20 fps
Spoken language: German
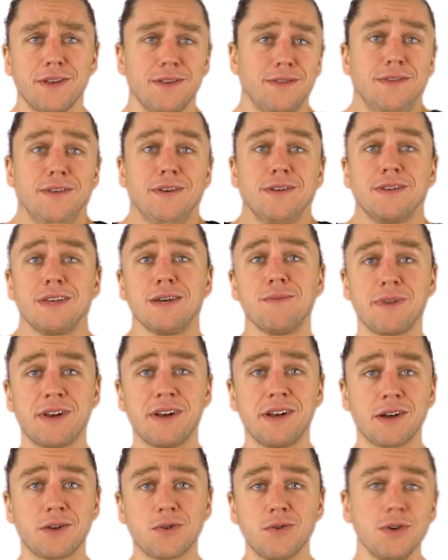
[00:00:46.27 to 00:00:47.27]
dass irgendjemand
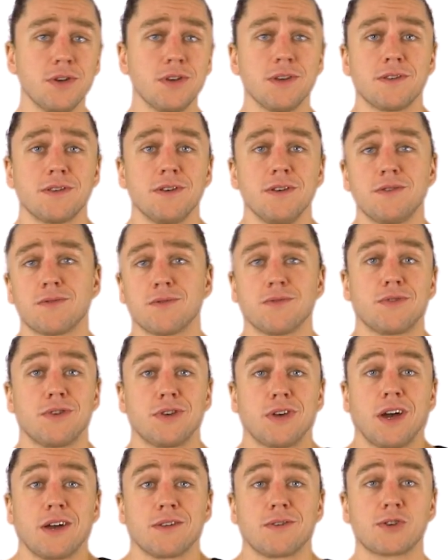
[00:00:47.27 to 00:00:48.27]
in der Küche sitzt und
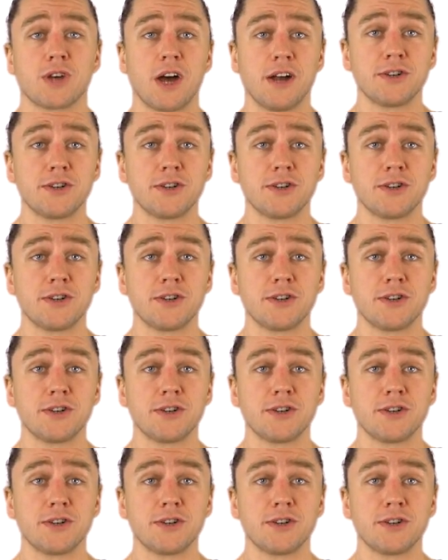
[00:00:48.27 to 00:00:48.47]
dich kritisch